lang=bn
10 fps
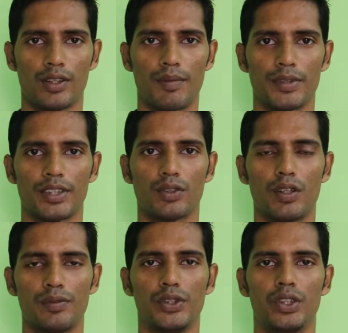আপনাদের
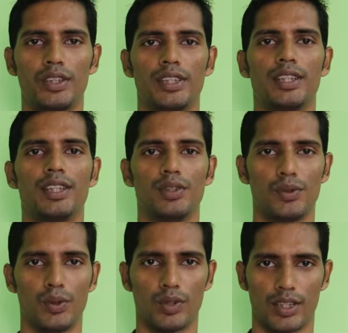কনফিউশনটিকে
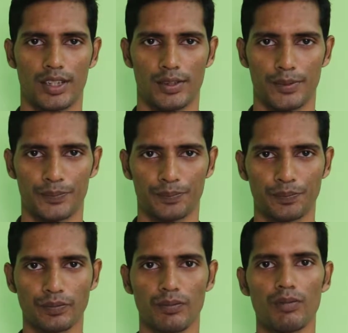দূর করানোর
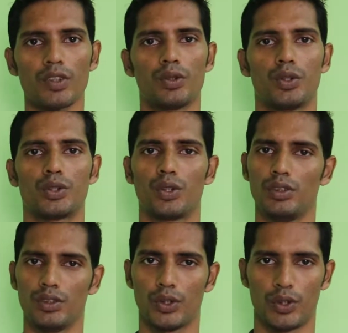তো
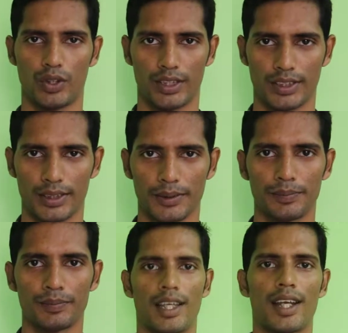চলুন শুরু করা যাক
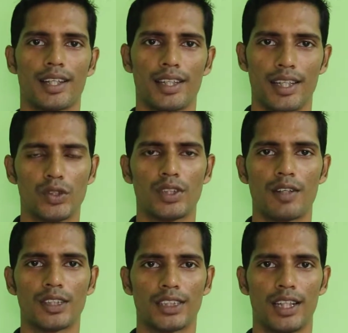তার আগে আপনি যদি
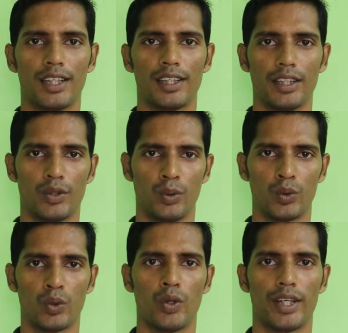আমার চ্যানেলে
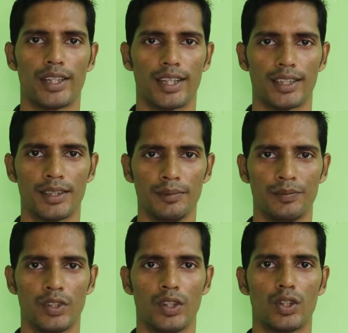নতুন হয়ে থাকেন
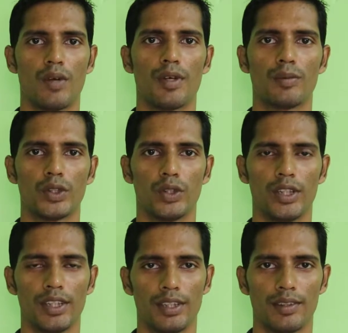তবে অবশ্যই